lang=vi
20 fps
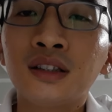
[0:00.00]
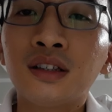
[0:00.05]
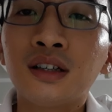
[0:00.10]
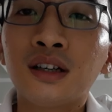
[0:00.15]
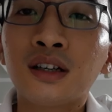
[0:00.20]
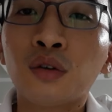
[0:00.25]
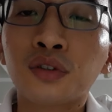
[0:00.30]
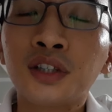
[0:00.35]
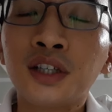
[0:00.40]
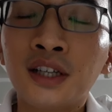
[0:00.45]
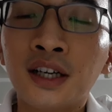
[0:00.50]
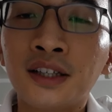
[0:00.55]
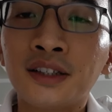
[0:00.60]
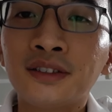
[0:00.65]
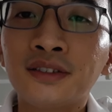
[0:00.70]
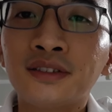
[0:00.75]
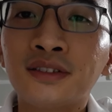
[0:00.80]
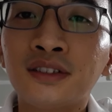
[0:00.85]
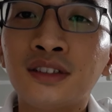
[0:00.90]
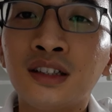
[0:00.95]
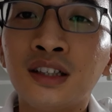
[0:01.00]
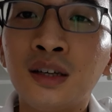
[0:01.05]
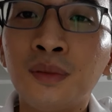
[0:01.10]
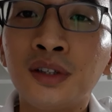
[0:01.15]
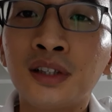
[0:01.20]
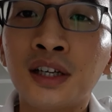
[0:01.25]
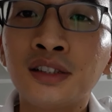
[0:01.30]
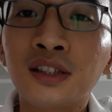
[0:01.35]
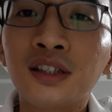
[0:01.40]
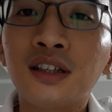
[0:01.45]
đầu tiên này, nên
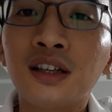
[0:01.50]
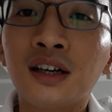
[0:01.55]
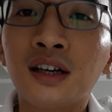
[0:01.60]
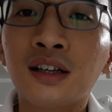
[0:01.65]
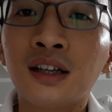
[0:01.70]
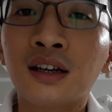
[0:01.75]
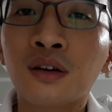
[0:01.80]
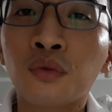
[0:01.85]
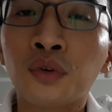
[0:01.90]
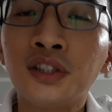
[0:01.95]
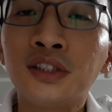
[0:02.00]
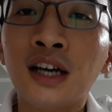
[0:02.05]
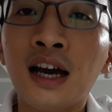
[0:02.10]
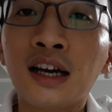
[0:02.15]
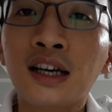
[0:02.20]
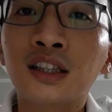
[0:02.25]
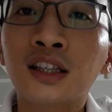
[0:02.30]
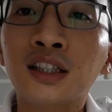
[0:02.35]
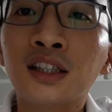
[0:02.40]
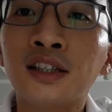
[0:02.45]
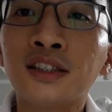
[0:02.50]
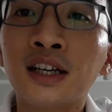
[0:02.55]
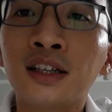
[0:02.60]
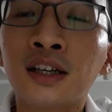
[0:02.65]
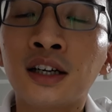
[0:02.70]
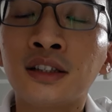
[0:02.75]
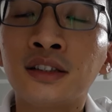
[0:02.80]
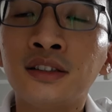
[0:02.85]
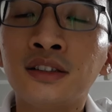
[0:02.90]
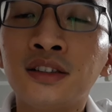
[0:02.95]
mình thấy rất là quý giá cái thời gian
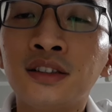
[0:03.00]
này.